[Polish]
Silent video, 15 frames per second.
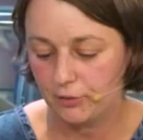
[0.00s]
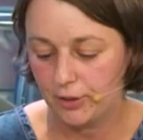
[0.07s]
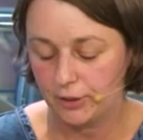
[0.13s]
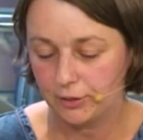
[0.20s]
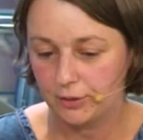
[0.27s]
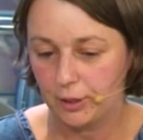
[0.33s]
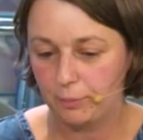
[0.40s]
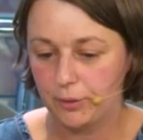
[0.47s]
że
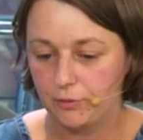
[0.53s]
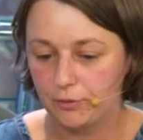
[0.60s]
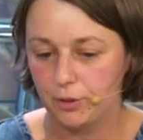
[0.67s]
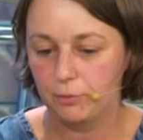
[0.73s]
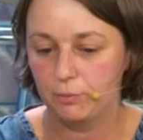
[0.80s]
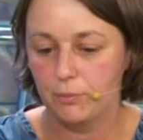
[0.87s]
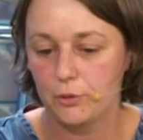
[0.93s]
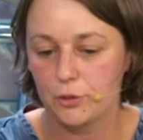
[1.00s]
warto na
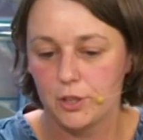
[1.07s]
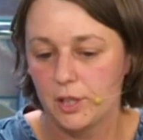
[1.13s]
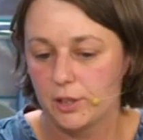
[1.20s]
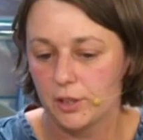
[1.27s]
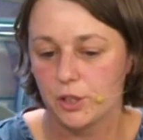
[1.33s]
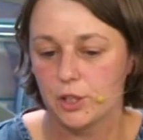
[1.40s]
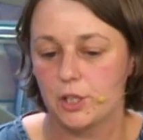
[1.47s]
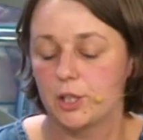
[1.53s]
pewno,
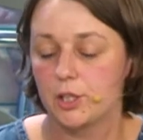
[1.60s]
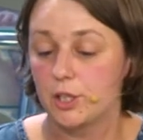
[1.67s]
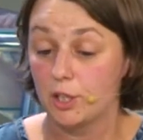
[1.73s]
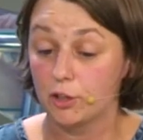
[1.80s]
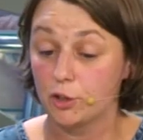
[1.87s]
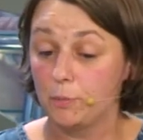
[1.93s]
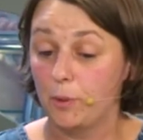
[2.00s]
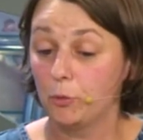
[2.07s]
można też e,
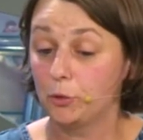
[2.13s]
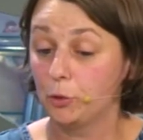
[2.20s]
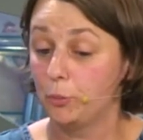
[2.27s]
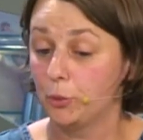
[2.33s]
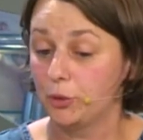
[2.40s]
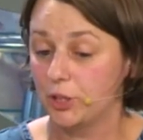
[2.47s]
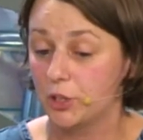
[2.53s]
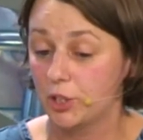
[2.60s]
sięgnąć po
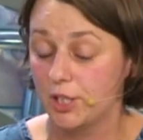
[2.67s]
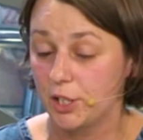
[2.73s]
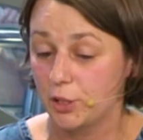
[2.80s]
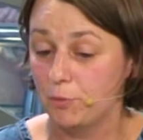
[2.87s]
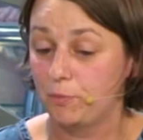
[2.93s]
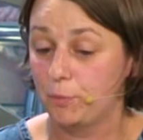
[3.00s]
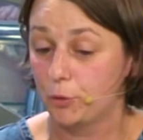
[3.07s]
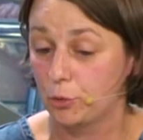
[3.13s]
audiobooki. Jeżeli
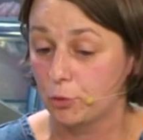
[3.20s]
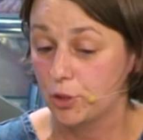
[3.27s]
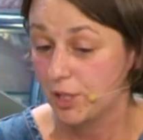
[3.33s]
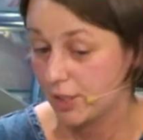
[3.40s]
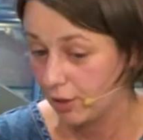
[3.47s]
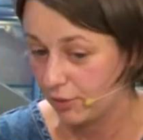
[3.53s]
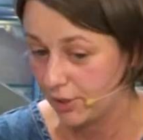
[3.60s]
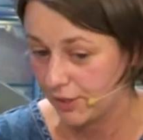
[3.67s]
jesteśmy w
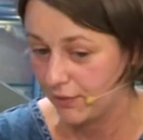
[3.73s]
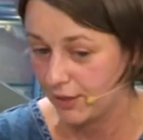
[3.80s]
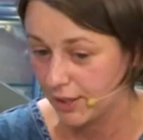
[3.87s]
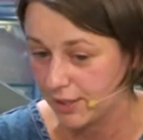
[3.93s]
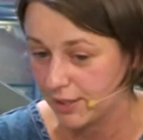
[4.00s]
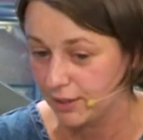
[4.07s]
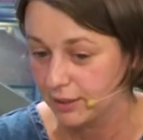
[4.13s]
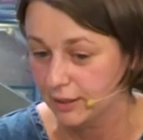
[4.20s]
podróży, jest okres
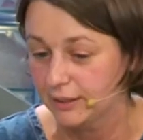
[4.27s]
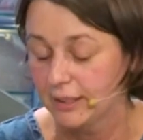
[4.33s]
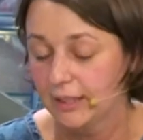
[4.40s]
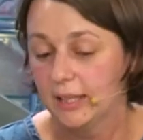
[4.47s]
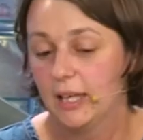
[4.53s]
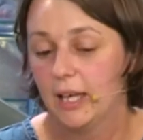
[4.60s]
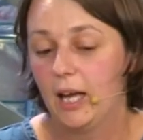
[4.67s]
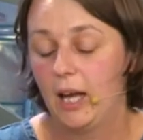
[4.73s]
wakacyjny,
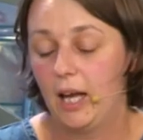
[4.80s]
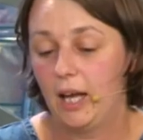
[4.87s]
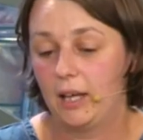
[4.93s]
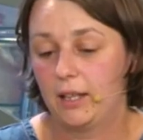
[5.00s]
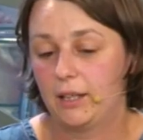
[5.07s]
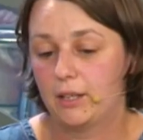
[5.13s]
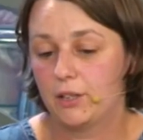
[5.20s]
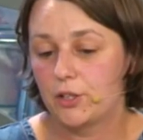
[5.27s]

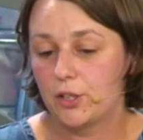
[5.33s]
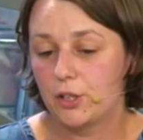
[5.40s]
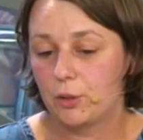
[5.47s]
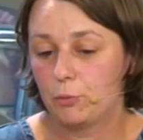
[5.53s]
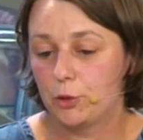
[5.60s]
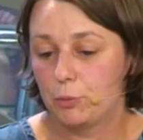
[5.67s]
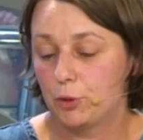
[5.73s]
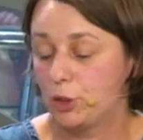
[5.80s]

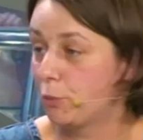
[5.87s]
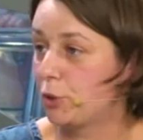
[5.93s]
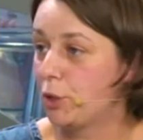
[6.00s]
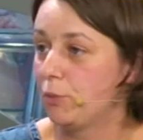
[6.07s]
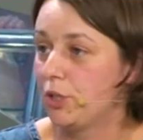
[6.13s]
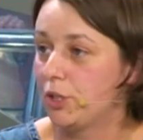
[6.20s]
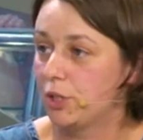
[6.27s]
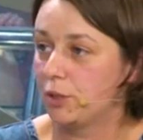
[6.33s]
często musimy się
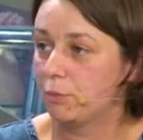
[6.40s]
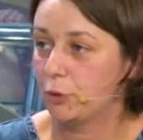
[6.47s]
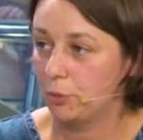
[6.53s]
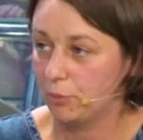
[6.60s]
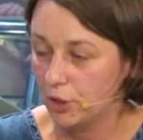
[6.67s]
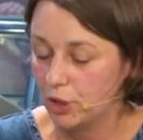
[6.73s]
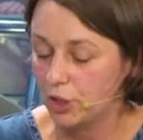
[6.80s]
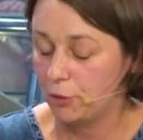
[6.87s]

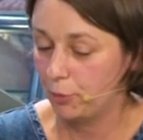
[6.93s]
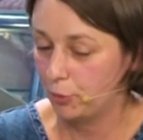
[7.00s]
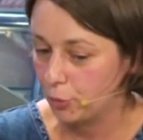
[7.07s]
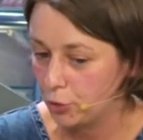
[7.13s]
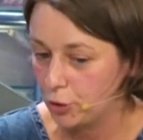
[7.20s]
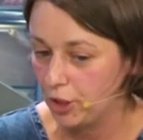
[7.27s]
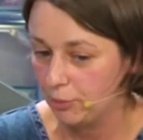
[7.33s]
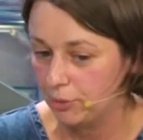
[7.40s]
przemieszczać,
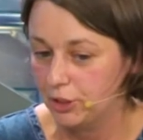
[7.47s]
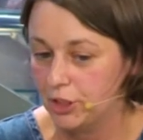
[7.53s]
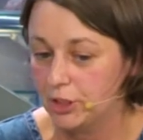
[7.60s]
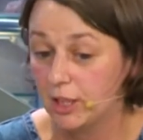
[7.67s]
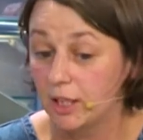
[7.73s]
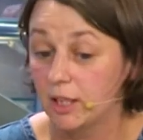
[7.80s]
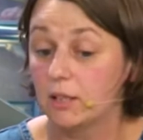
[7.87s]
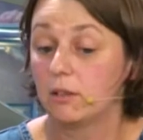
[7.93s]
podróżujemy
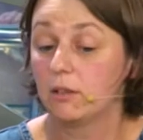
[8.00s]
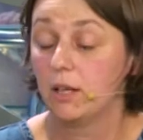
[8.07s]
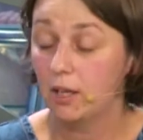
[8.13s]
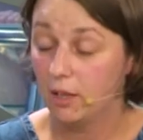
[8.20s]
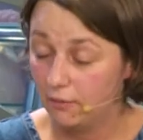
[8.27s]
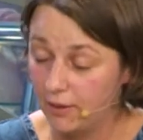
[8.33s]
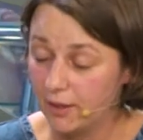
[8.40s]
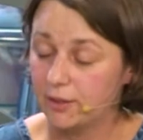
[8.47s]
gdzieś daleko,
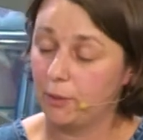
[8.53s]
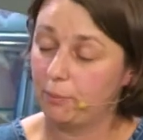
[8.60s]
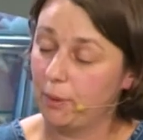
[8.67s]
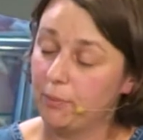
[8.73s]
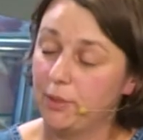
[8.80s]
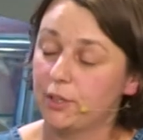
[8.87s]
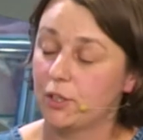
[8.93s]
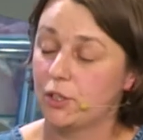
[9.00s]
warto
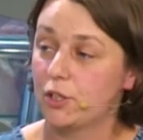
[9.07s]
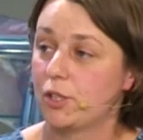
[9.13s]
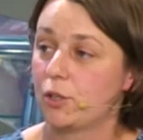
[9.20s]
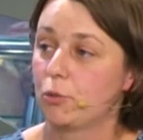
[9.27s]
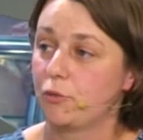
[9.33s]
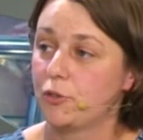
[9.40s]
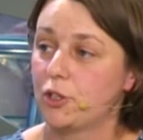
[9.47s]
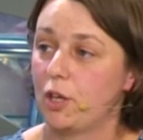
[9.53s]
pamiętać, że
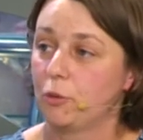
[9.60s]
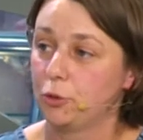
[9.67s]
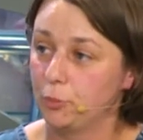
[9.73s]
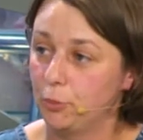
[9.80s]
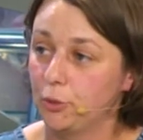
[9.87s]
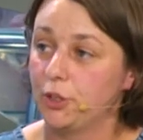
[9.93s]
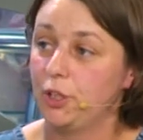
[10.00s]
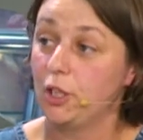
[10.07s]
są również
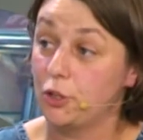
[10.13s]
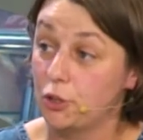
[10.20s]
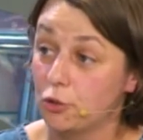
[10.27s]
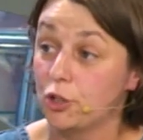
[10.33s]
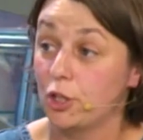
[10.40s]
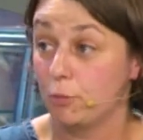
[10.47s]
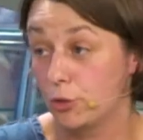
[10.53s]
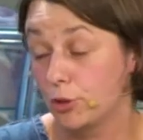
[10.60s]
audiobooki i
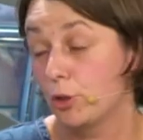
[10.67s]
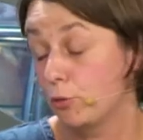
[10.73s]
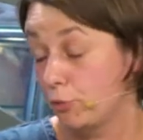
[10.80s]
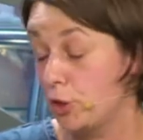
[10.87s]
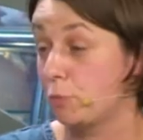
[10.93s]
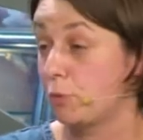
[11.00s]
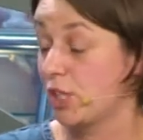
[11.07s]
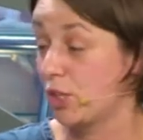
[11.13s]
książkę można również